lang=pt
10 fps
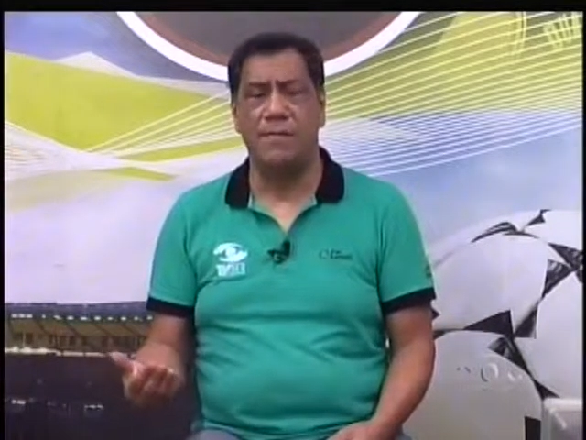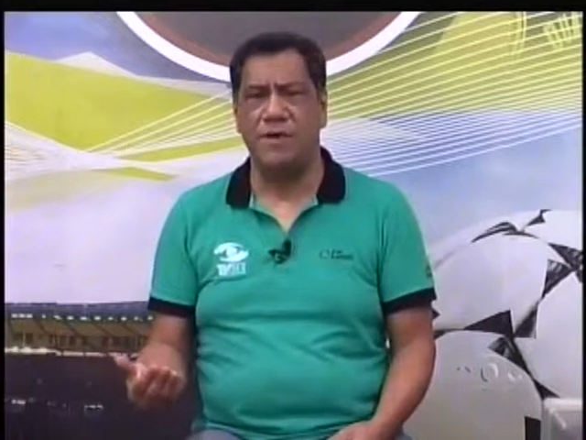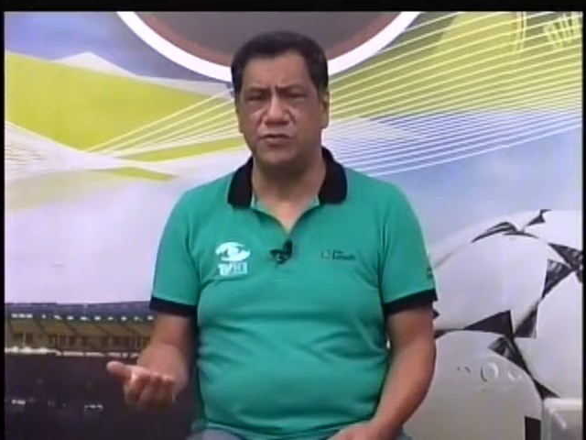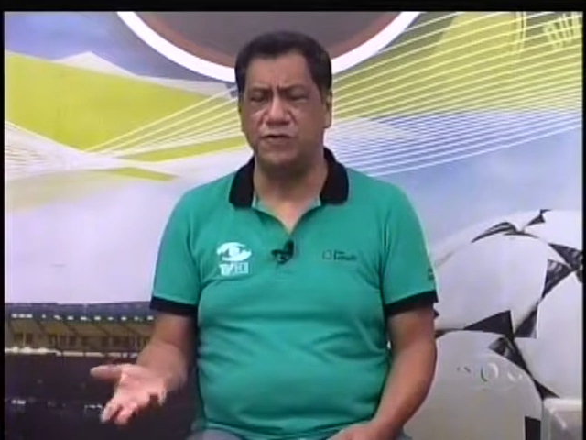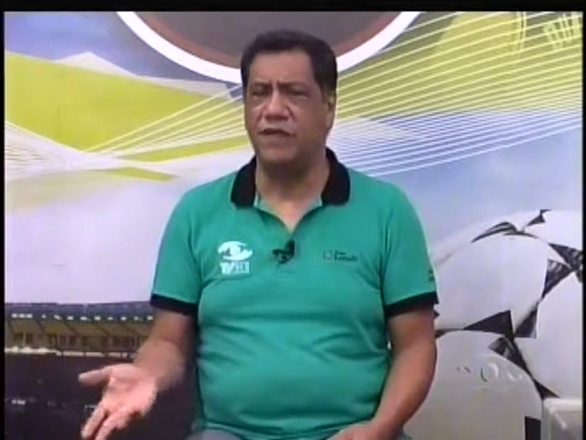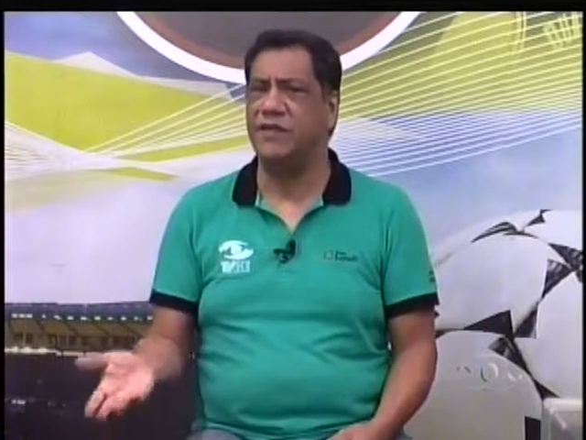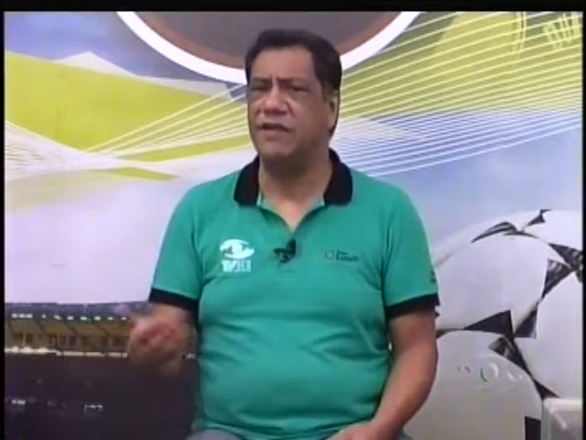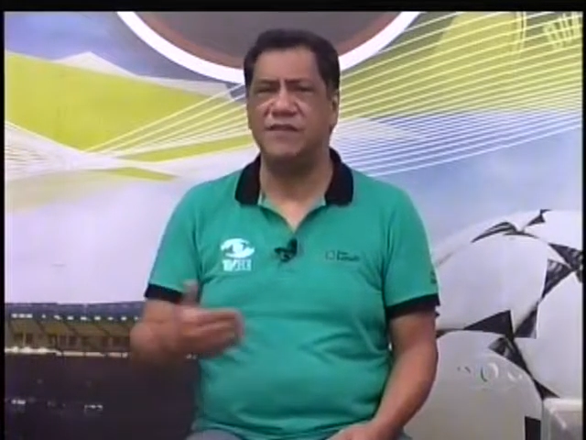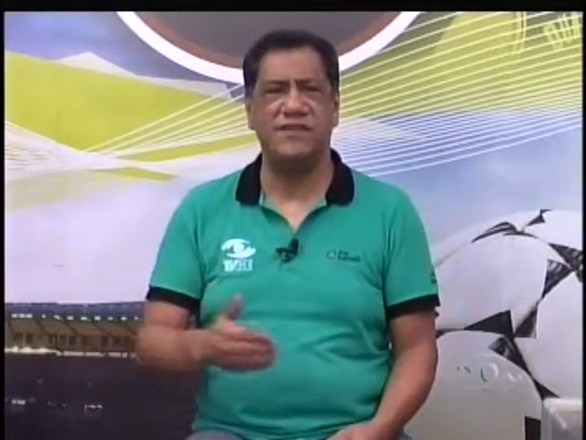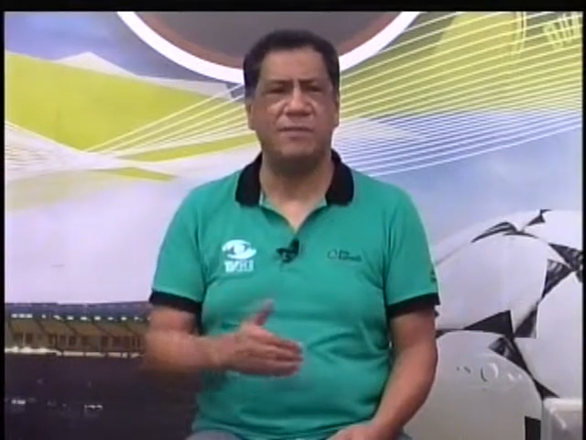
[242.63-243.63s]
Mas o Joinville tem
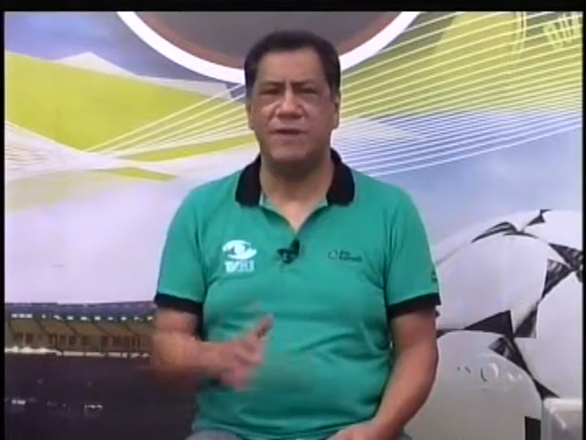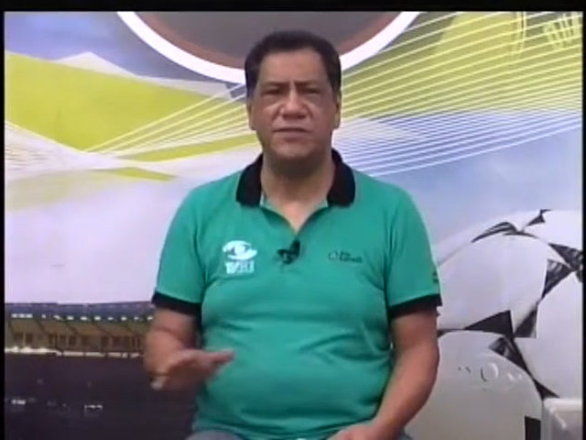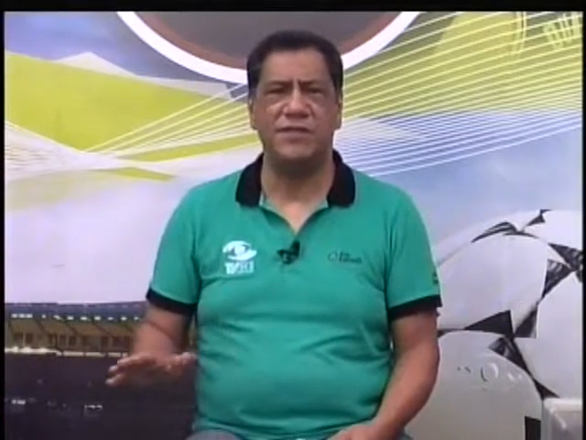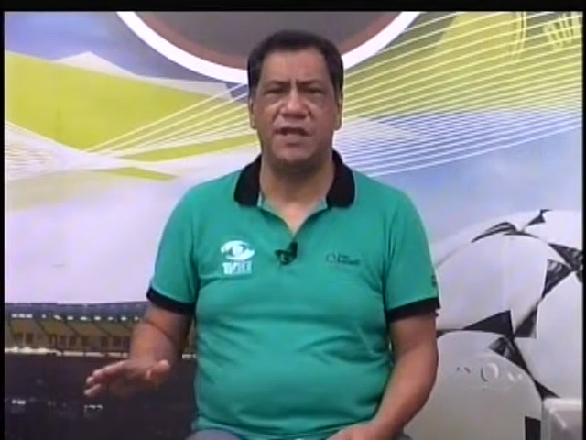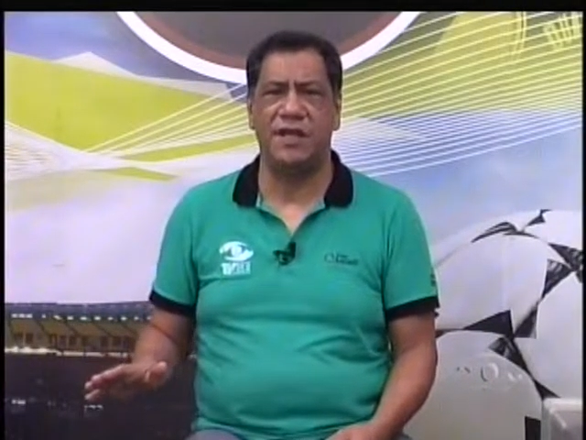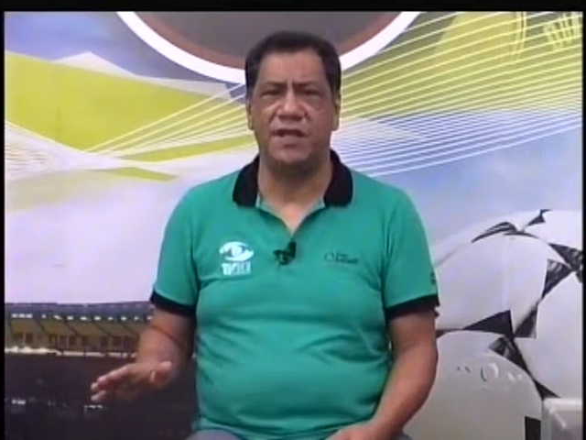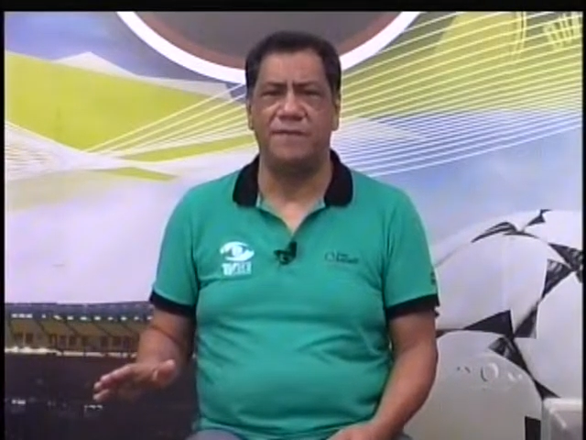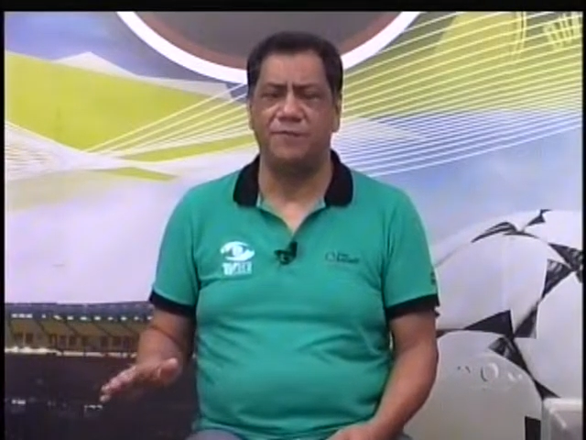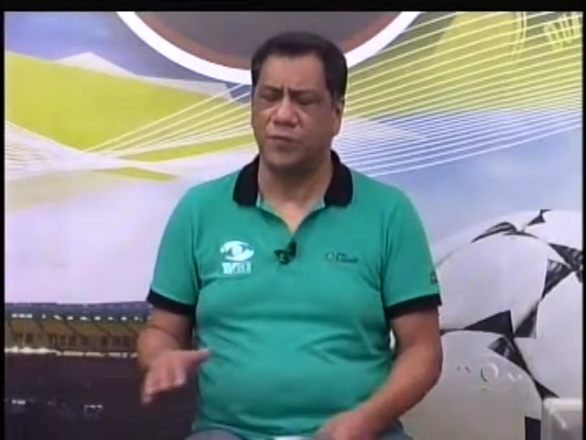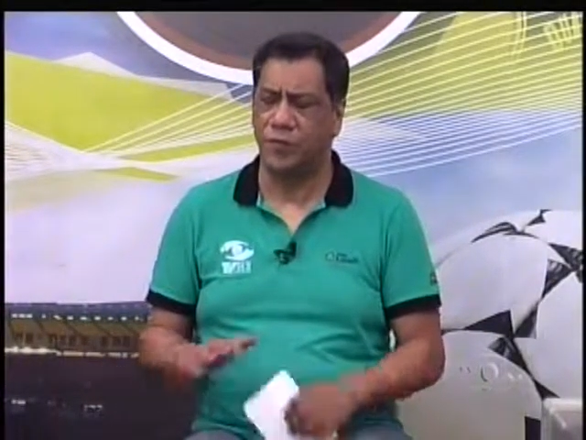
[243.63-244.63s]
que fazer a parte dele.
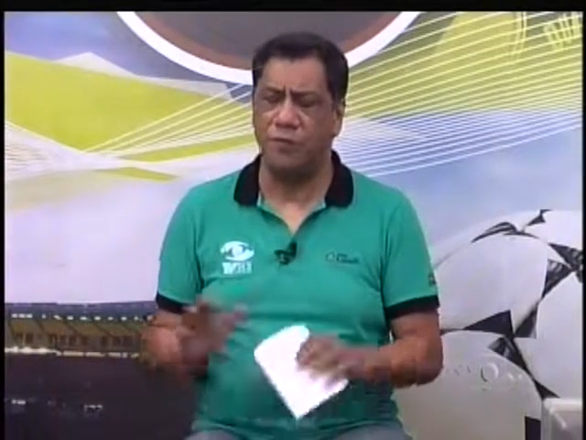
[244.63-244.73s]
Não